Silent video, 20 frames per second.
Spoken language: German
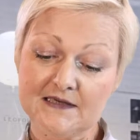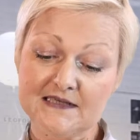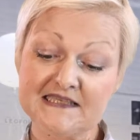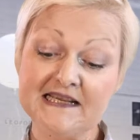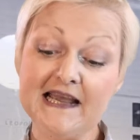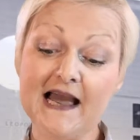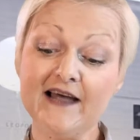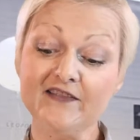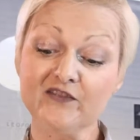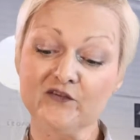
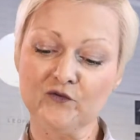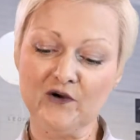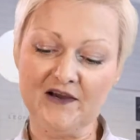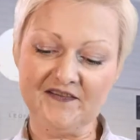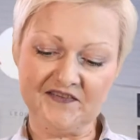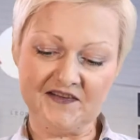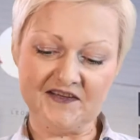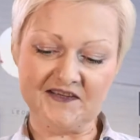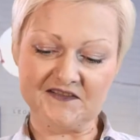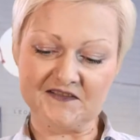Sie
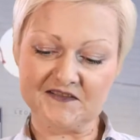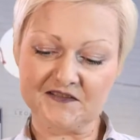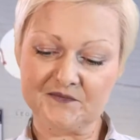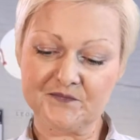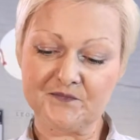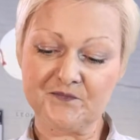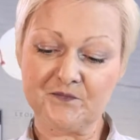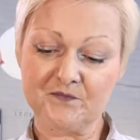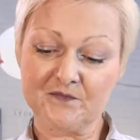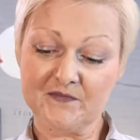antwortet,
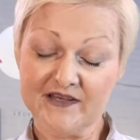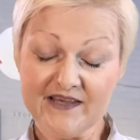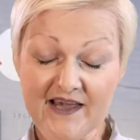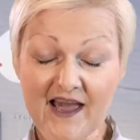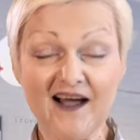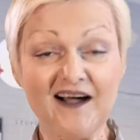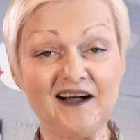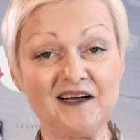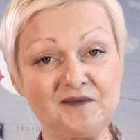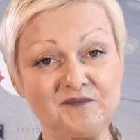
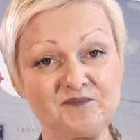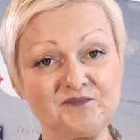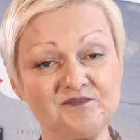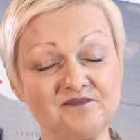ja,